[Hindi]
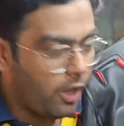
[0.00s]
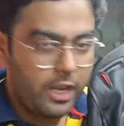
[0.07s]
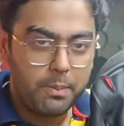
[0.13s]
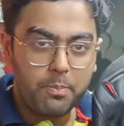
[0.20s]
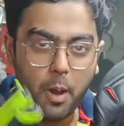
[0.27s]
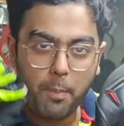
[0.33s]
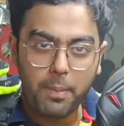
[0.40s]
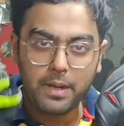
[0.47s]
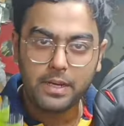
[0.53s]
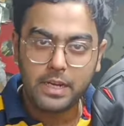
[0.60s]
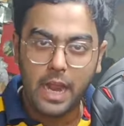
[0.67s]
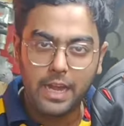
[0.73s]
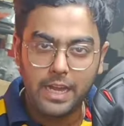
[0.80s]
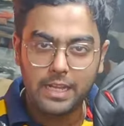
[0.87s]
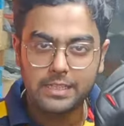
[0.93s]
और ये प्रॉपर
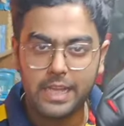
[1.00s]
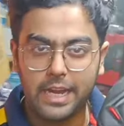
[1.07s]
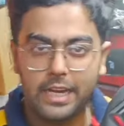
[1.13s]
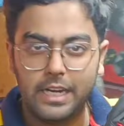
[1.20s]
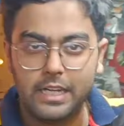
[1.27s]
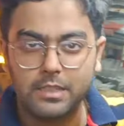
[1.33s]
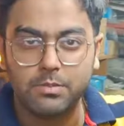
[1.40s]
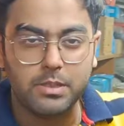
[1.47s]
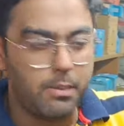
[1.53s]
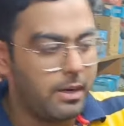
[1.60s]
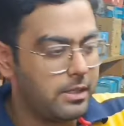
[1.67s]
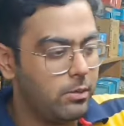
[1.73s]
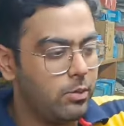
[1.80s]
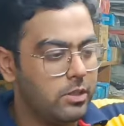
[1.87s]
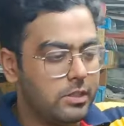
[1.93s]
राइडिंग जैकेट का सबसे
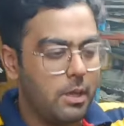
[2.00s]
बड़ा सबूत